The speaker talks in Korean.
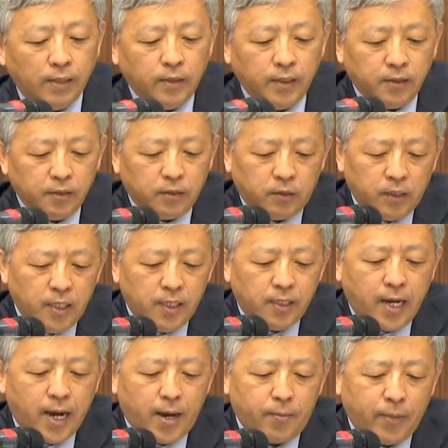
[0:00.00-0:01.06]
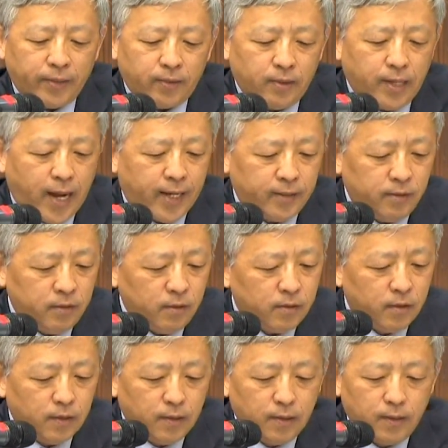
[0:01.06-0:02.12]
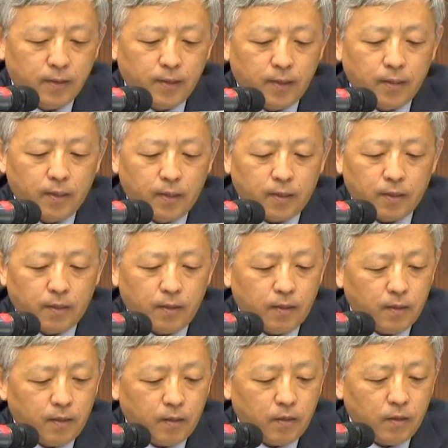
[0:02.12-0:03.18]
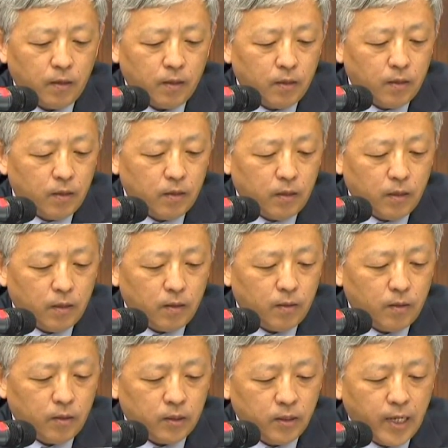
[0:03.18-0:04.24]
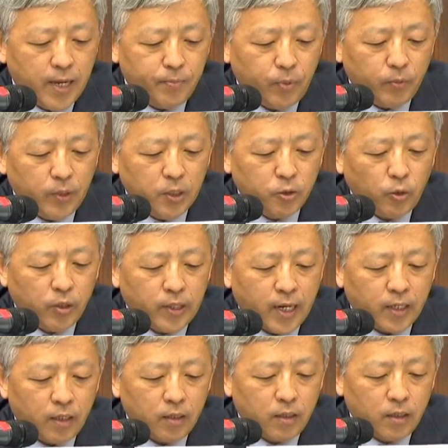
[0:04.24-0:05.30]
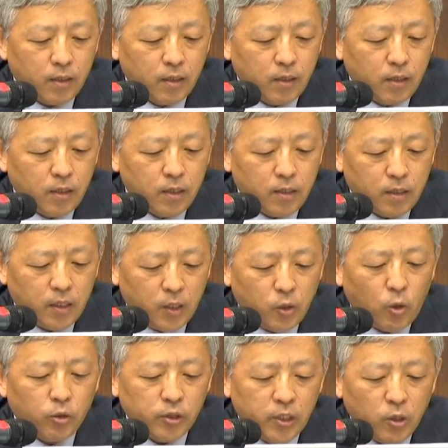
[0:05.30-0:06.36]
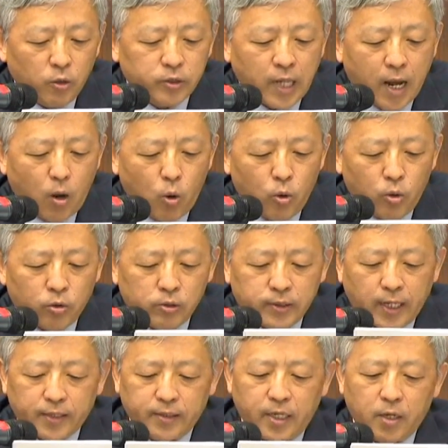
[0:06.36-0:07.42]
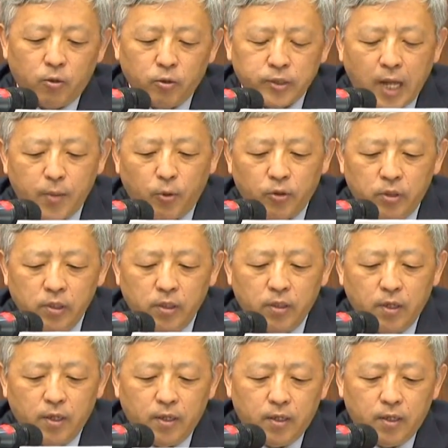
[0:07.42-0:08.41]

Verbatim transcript: 그래서 저희가 만든 안은 어, 진화입법 2조 1항 1호, 2호, 5호를 삭제하고 3호를